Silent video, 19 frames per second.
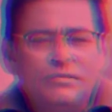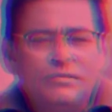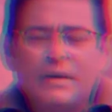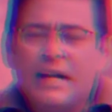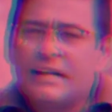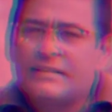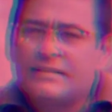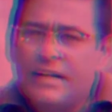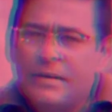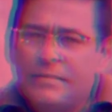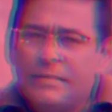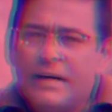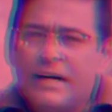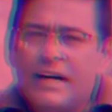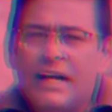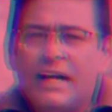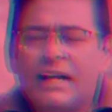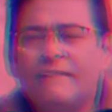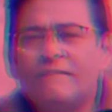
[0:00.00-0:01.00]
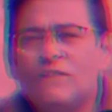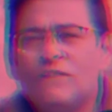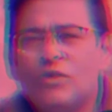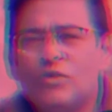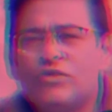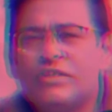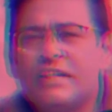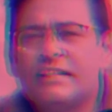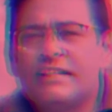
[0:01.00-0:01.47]
बड़ा असर पड़ रहा है
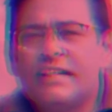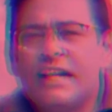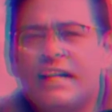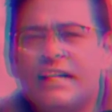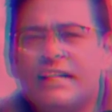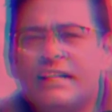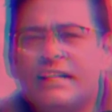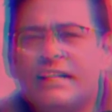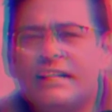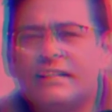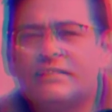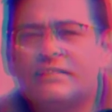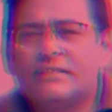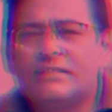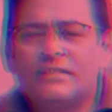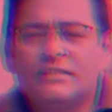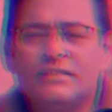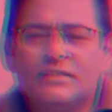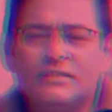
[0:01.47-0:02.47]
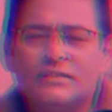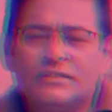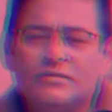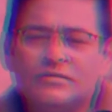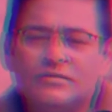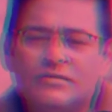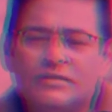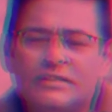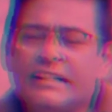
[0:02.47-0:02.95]
उससे अच्छा है कि
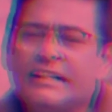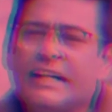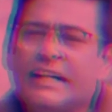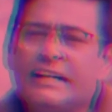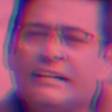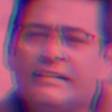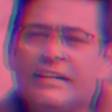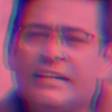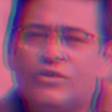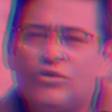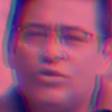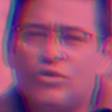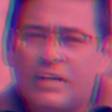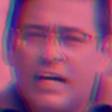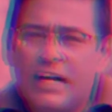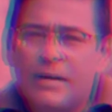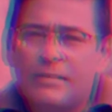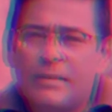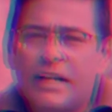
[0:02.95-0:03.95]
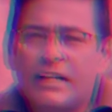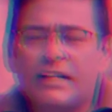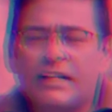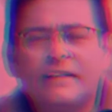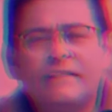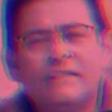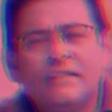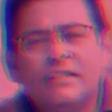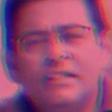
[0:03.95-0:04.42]
ज़िंदगी से ही छुटकारा पा लें